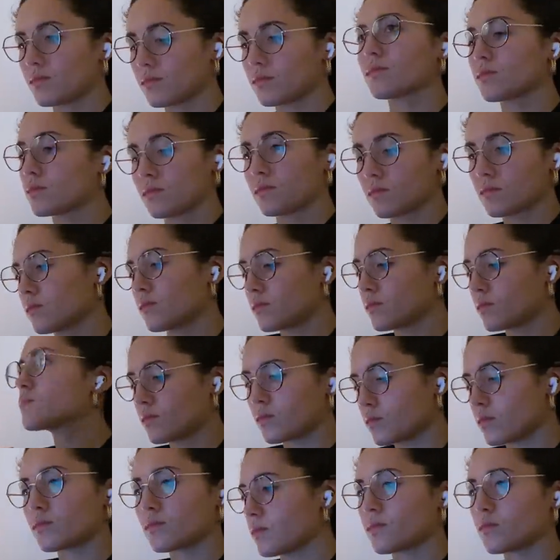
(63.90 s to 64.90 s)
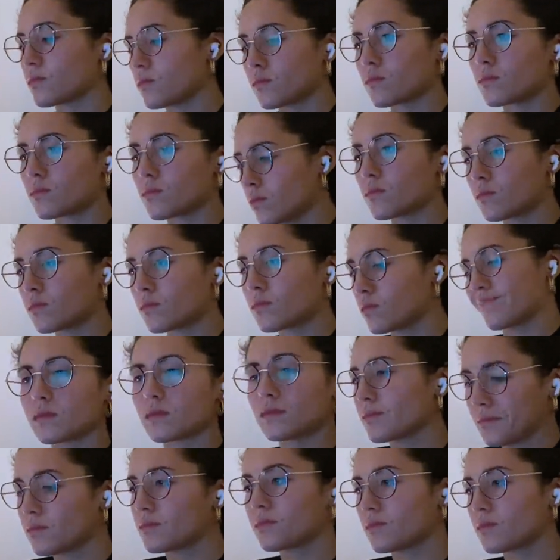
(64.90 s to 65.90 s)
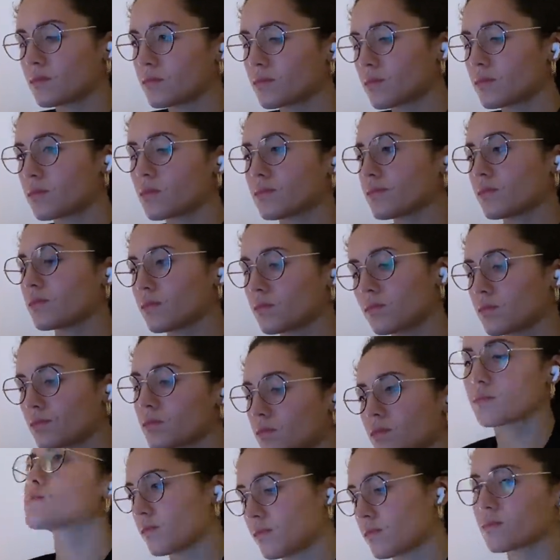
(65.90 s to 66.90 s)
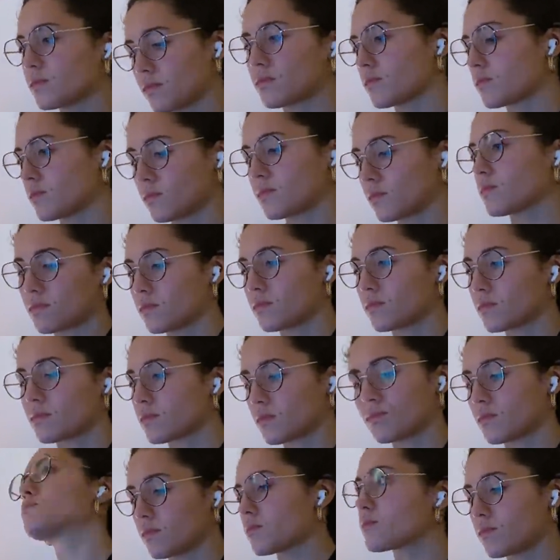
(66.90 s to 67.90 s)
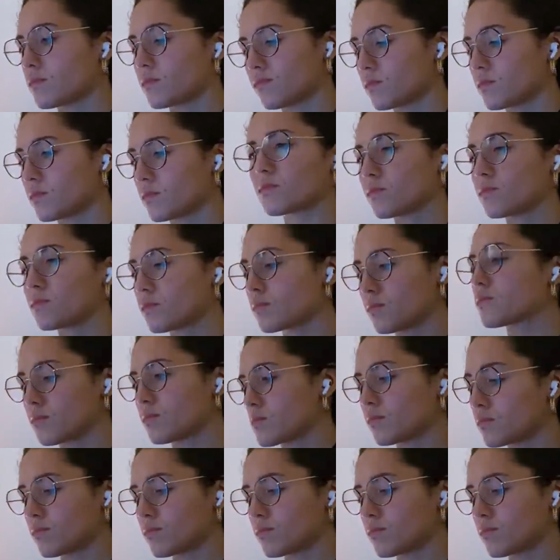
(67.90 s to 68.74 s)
Qui in particolare sto riguardando alcuni appunti che ho preso su Notion e